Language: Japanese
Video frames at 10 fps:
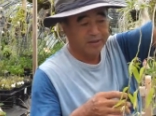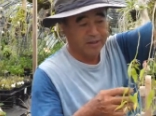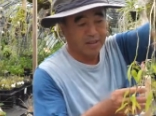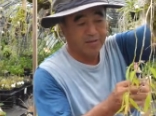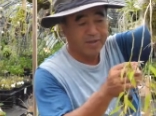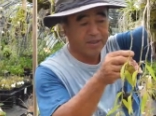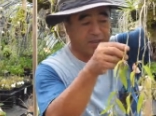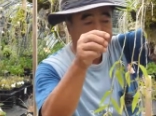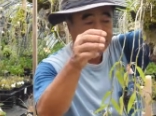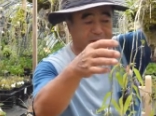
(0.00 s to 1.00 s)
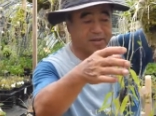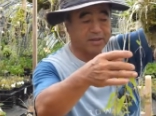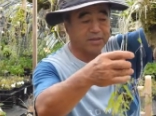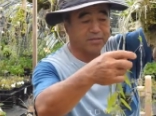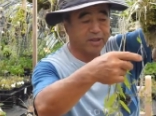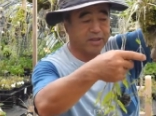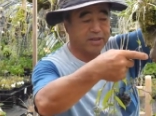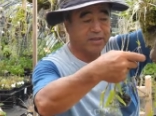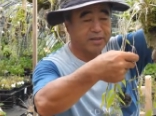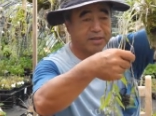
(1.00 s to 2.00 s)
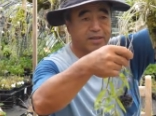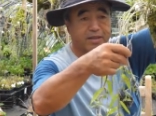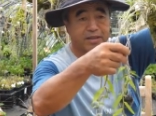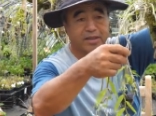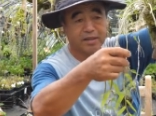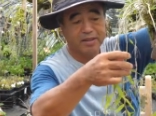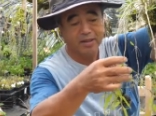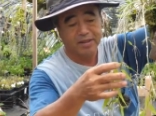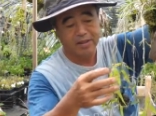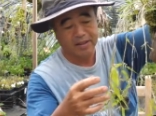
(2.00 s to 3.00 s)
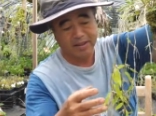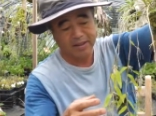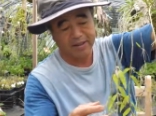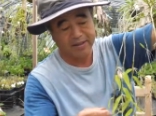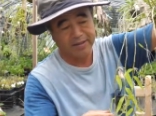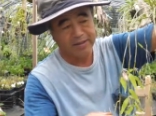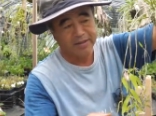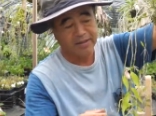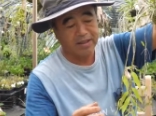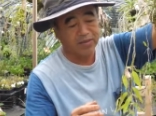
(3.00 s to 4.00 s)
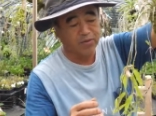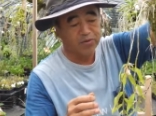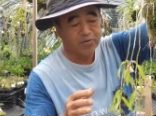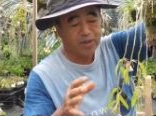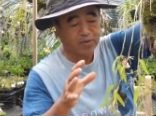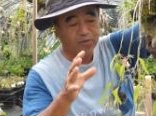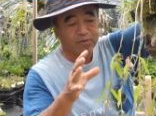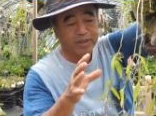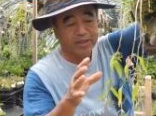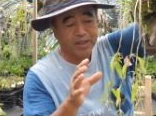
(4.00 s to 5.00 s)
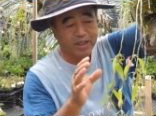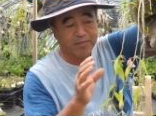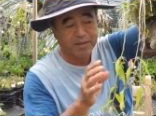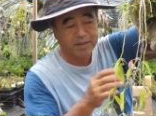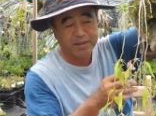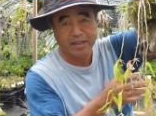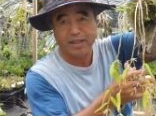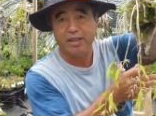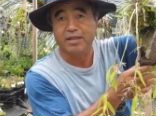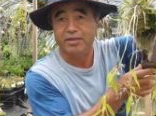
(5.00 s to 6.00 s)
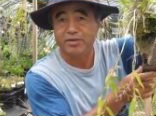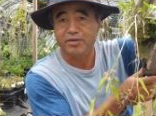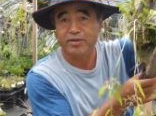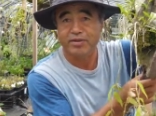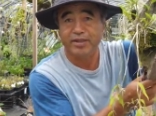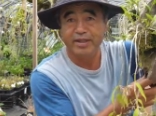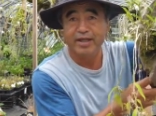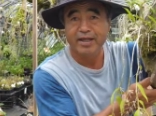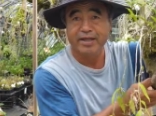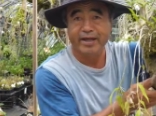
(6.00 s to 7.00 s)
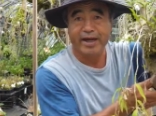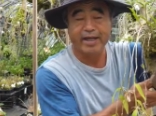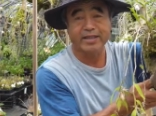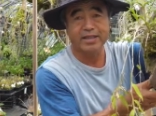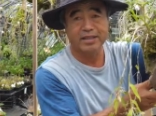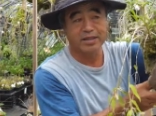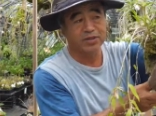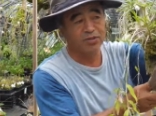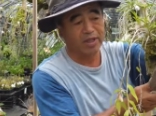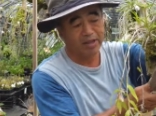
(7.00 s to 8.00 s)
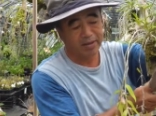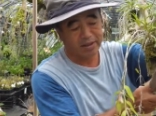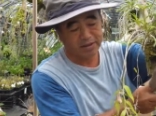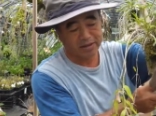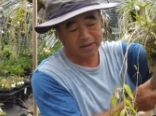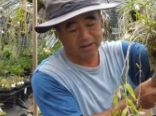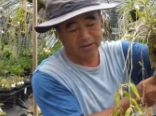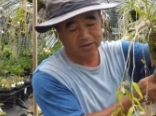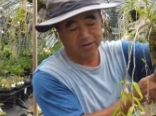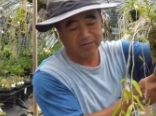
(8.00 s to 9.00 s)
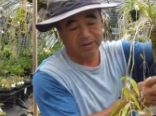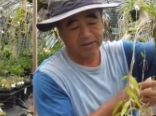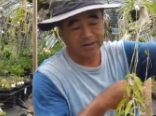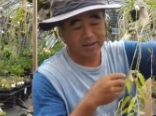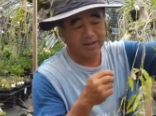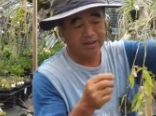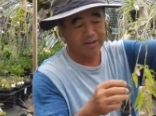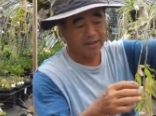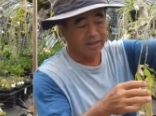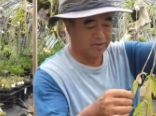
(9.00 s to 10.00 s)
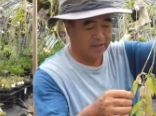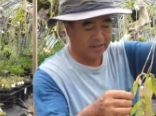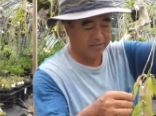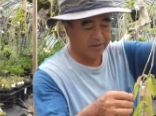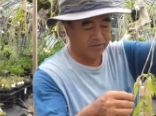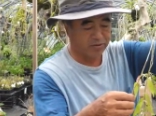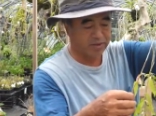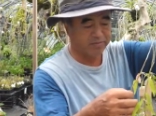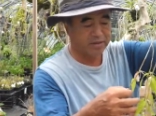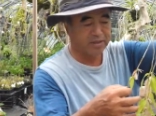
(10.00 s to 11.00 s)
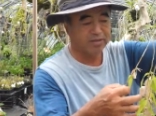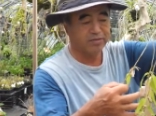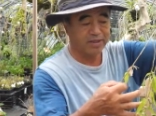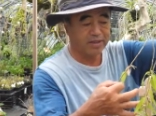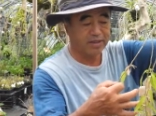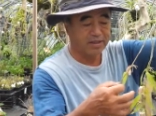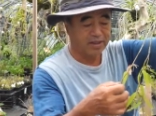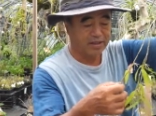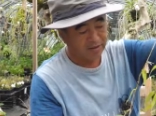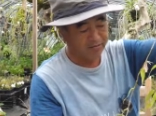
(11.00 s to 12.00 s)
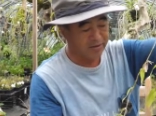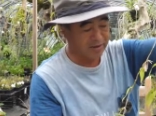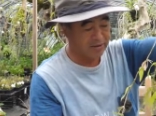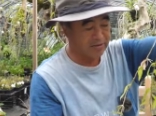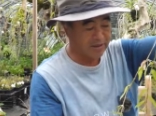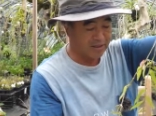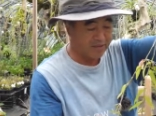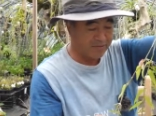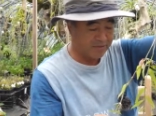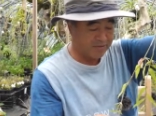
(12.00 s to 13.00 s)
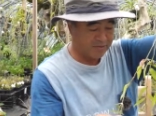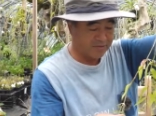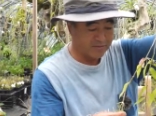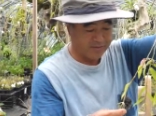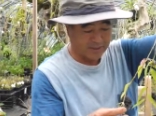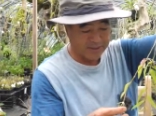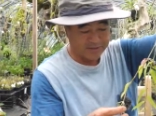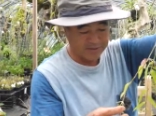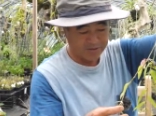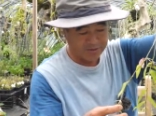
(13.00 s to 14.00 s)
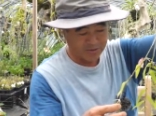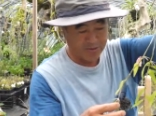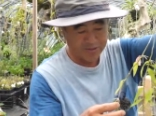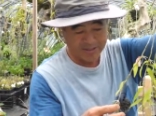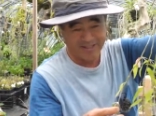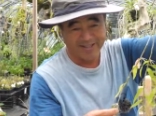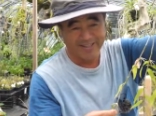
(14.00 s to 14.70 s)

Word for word: 高めが出たやつなんですよね。えー、で本当はこんなに高め出したらいけないんです。秋にちょっと乾かしすぎたっていうのもあって花見が飛んでしまったんですよねでも逆に考えればあの苗作りにちょうどいいんで